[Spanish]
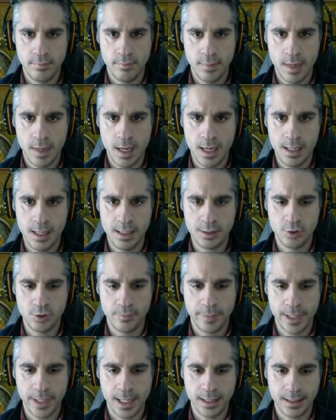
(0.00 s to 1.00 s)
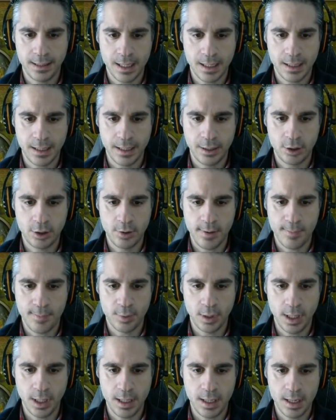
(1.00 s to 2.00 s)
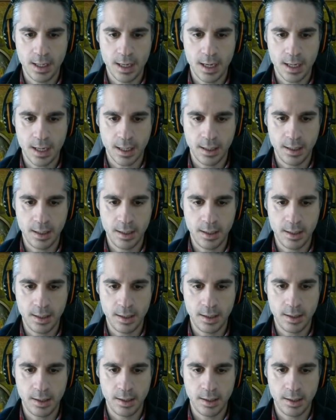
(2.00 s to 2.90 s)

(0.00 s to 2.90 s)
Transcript: Vale, supply attack. Esto voy a poner aquí.